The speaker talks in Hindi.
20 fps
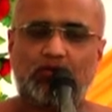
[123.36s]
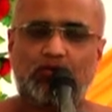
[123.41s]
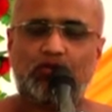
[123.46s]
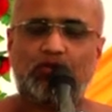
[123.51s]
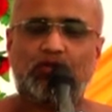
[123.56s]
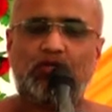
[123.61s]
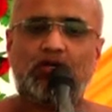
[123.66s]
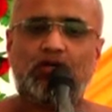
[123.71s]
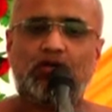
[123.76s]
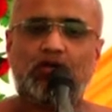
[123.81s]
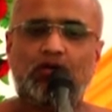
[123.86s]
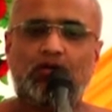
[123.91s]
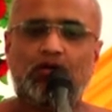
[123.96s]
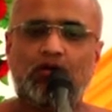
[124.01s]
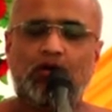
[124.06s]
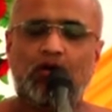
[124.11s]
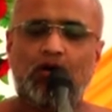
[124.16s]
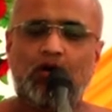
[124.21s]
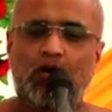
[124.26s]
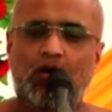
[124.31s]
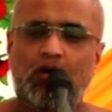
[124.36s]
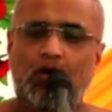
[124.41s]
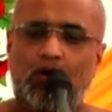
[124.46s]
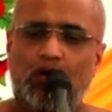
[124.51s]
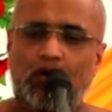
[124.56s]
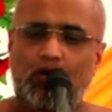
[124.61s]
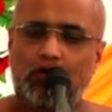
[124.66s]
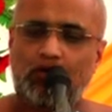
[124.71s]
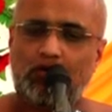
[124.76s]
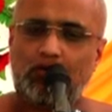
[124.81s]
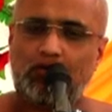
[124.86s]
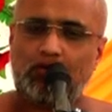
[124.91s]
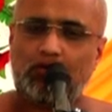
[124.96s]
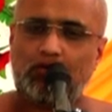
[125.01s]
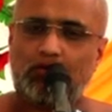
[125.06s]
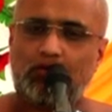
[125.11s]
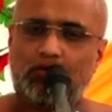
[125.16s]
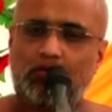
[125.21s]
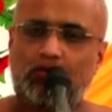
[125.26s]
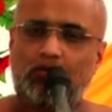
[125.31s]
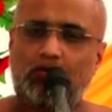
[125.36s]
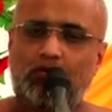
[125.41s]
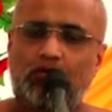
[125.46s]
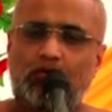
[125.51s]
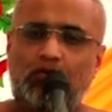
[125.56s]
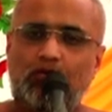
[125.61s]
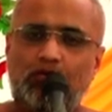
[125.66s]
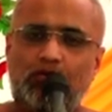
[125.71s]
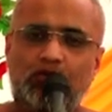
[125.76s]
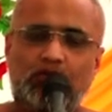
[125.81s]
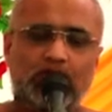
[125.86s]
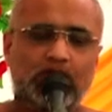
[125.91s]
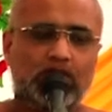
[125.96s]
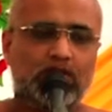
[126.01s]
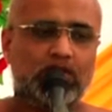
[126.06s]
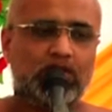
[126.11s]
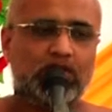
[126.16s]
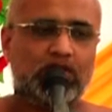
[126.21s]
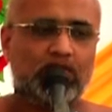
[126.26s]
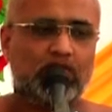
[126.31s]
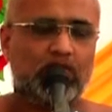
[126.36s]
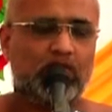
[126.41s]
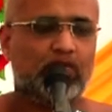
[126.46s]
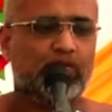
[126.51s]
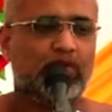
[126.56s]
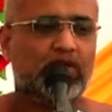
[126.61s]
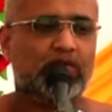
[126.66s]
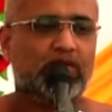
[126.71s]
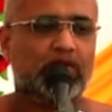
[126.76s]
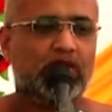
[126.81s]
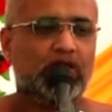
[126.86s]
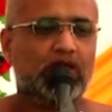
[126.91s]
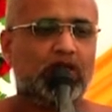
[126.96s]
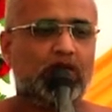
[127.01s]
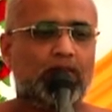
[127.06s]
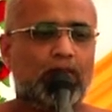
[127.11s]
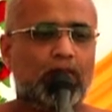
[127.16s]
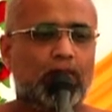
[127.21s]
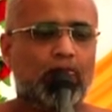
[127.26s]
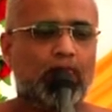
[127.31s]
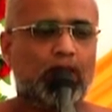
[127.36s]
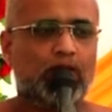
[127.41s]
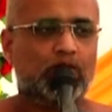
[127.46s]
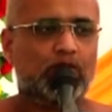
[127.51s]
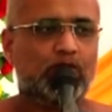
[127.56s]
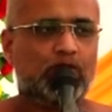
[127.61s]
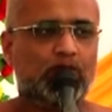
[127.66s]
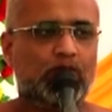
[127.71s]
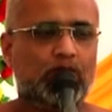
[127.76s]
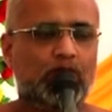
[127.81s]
होते उन उन जीवों में भी जो